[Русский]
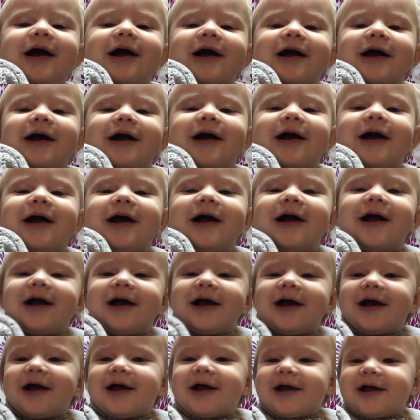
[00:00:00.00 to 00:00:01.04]
Ну, давай,
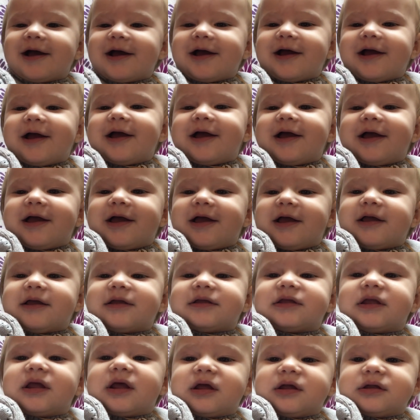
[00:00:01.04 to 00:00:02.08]
выключай камеру.
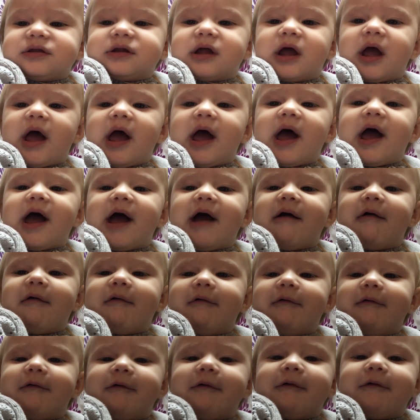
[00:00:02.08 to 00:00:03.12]
На красную
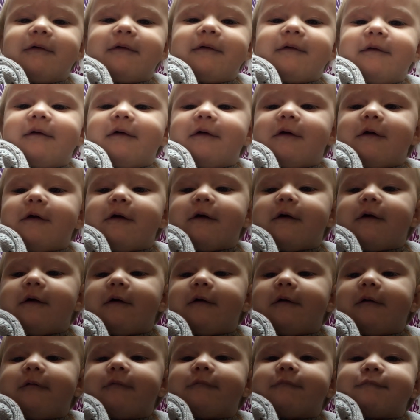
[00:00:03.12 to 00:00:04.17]
кнопочку нажми.
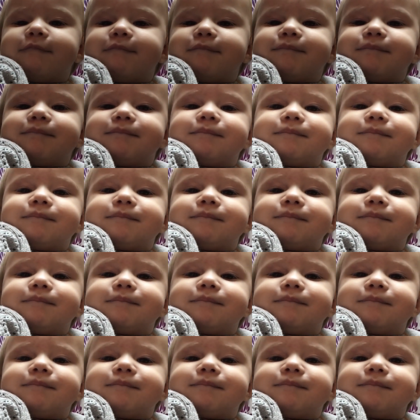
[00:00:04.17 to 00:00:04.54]
Где